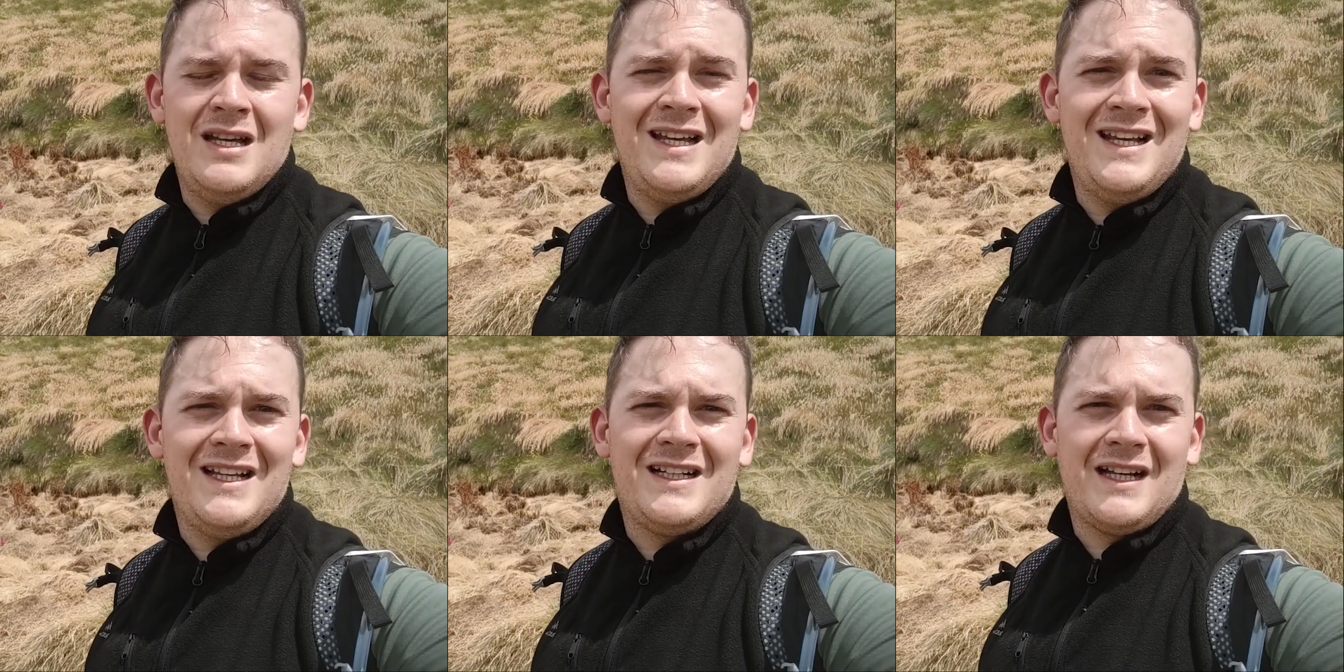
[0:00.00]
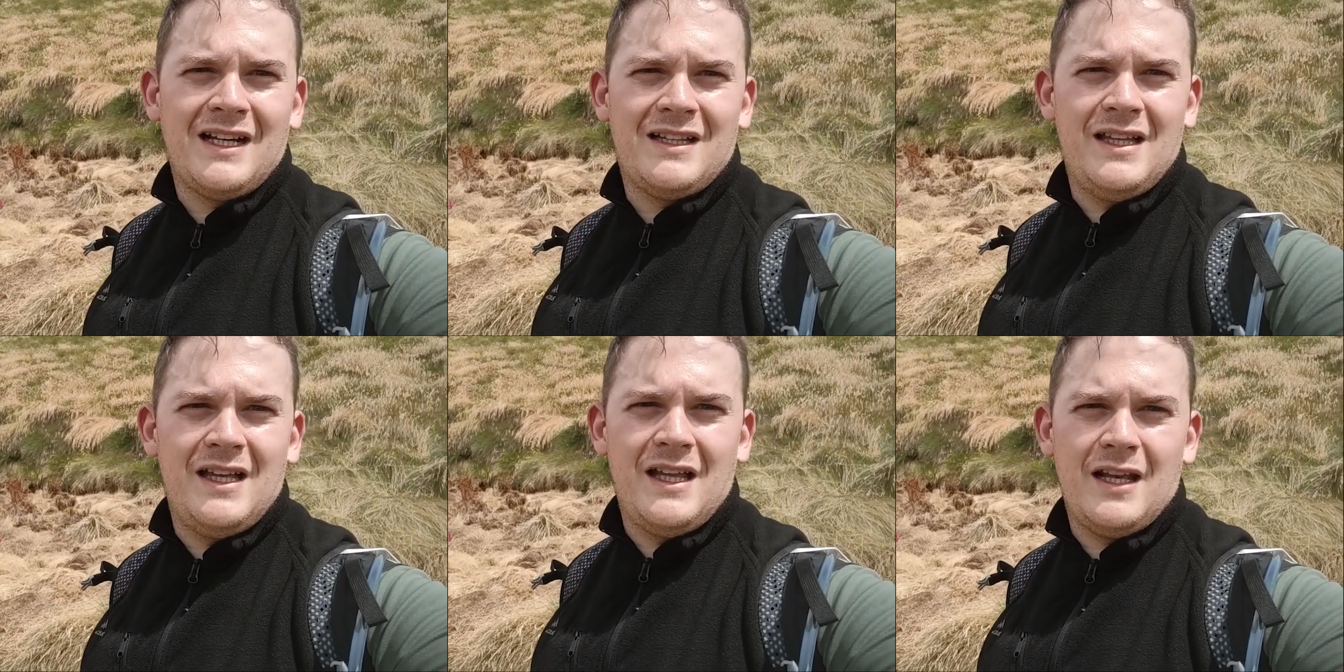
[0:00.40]
il
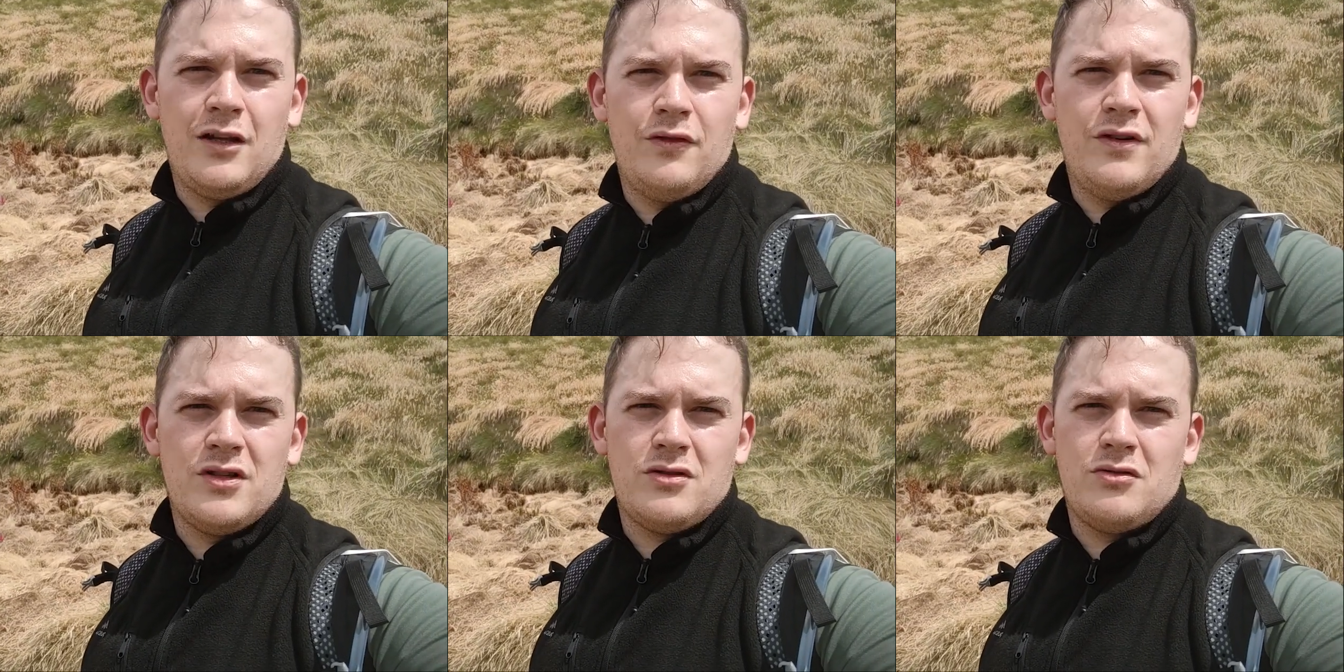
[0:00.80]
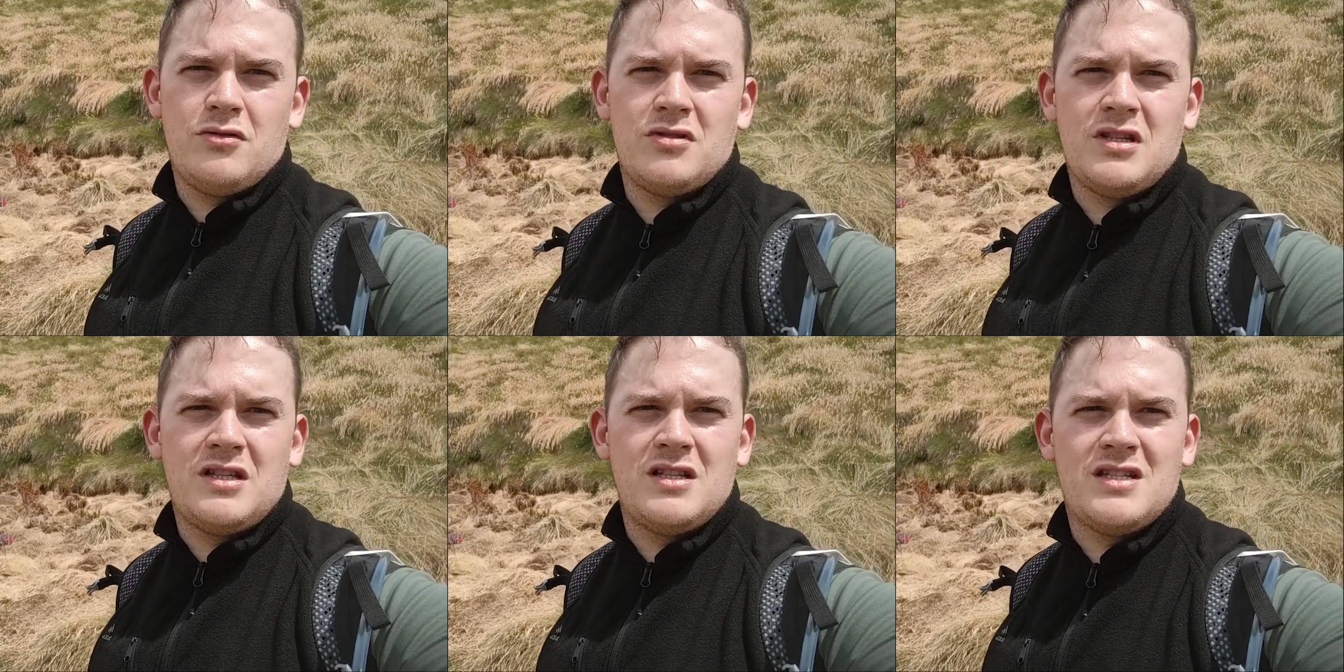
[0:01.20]
cratere dove sono
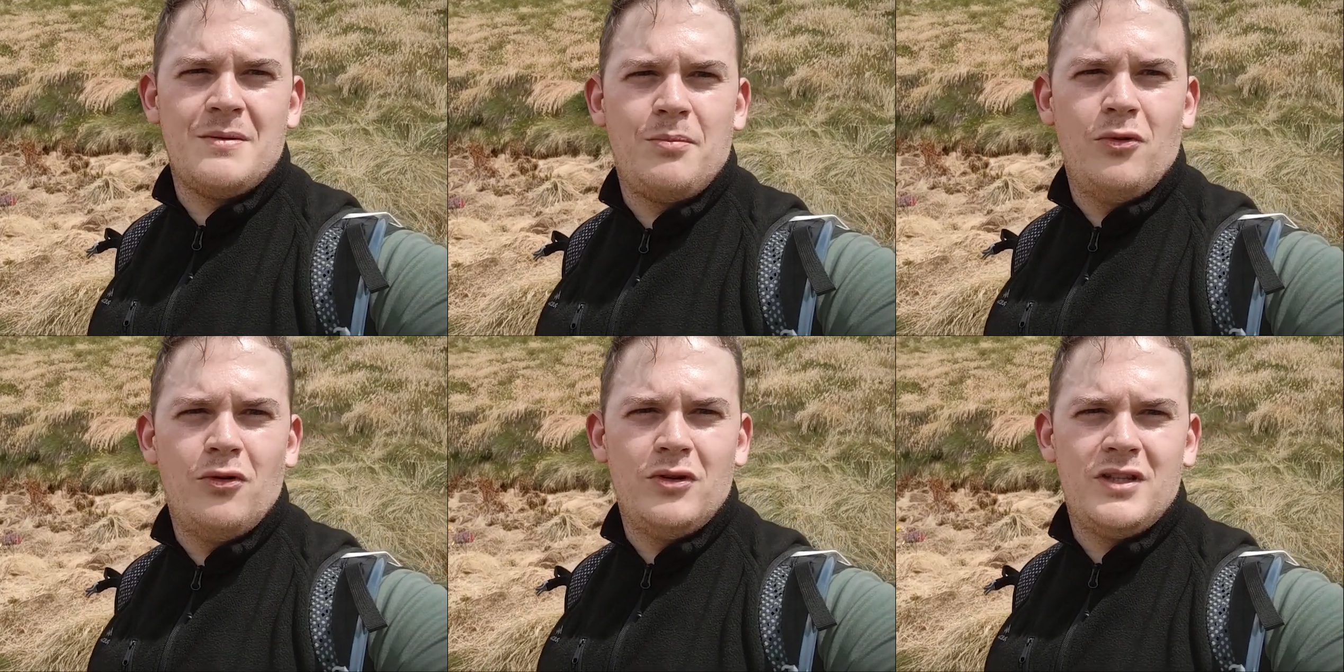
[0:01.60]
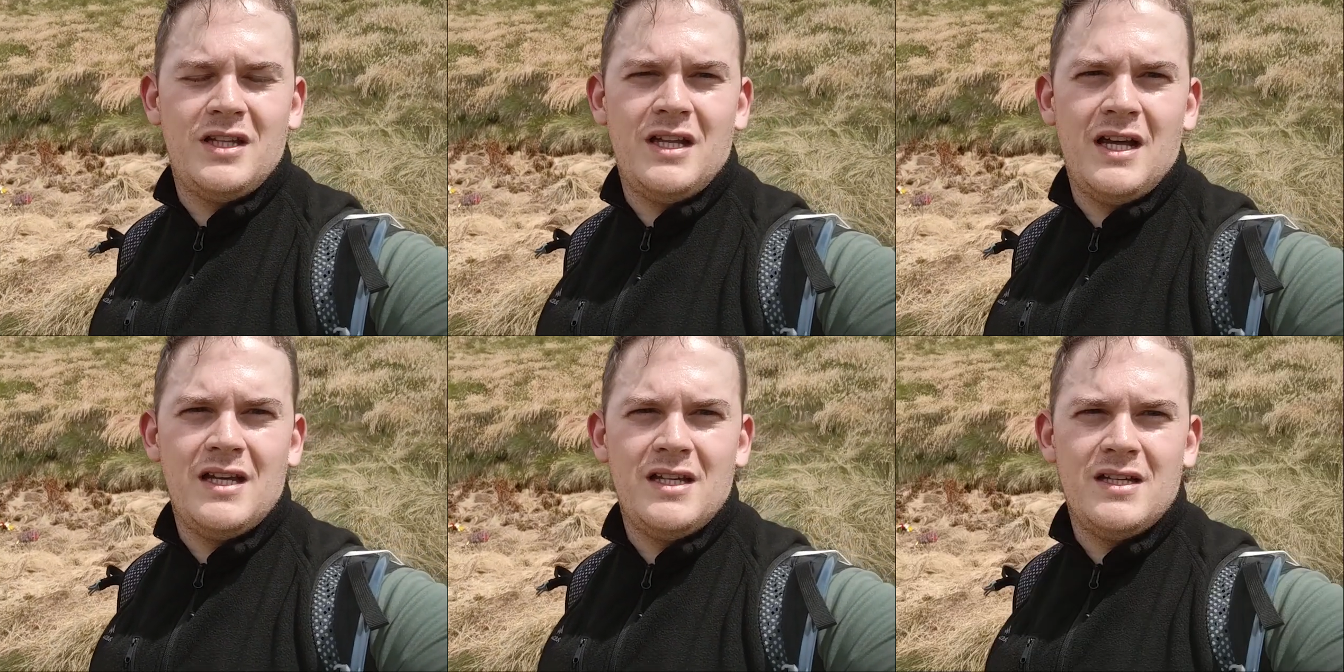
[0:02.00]
stati sepolti
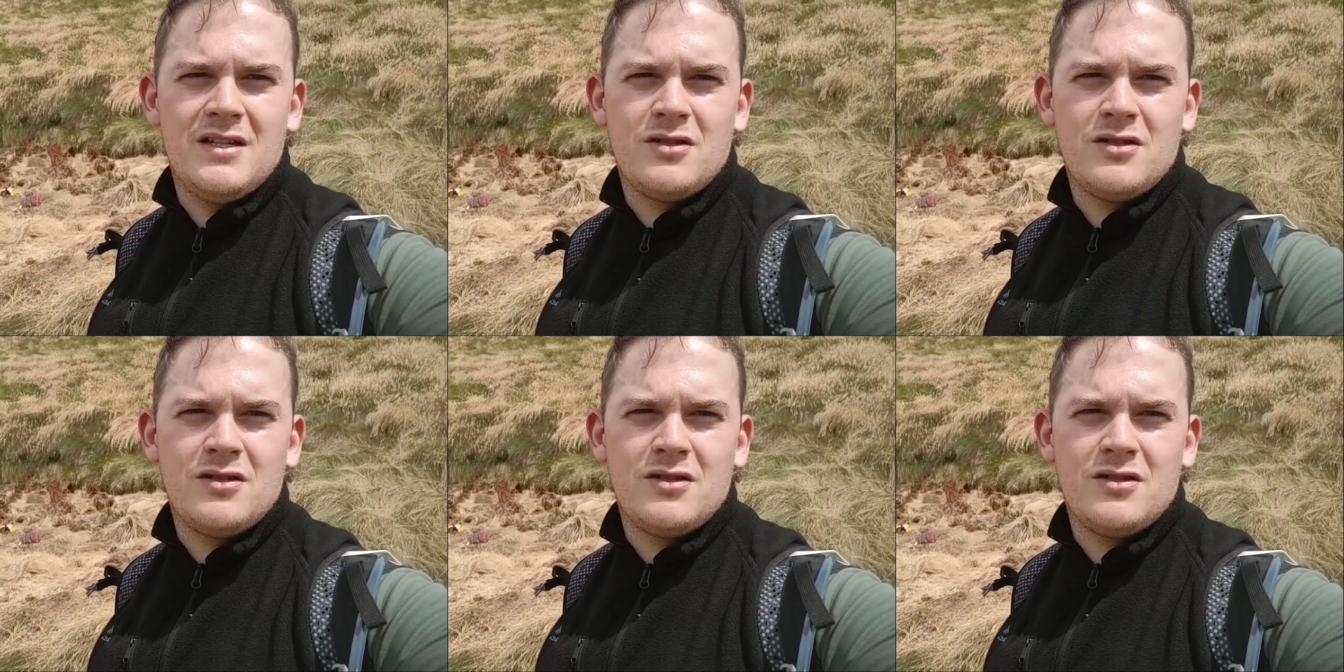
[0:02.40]
dai